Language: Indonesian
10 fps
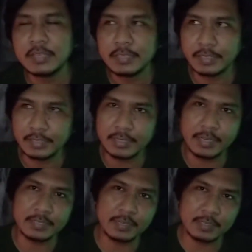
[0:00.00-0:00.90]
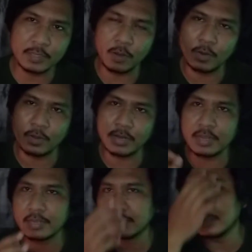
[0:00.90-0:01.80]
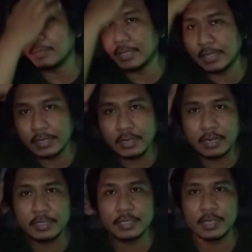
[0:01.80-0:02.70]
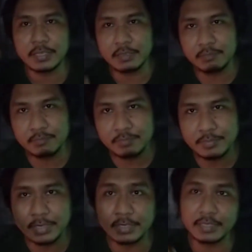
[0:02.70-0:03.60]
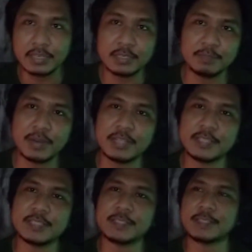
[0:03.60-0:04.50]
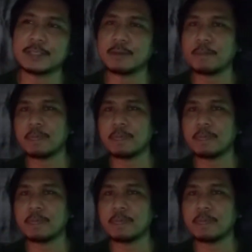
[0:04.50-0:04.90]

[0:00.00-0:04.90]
Derrida adalah seorang imigran Aljazair yang tinggal di Prancis,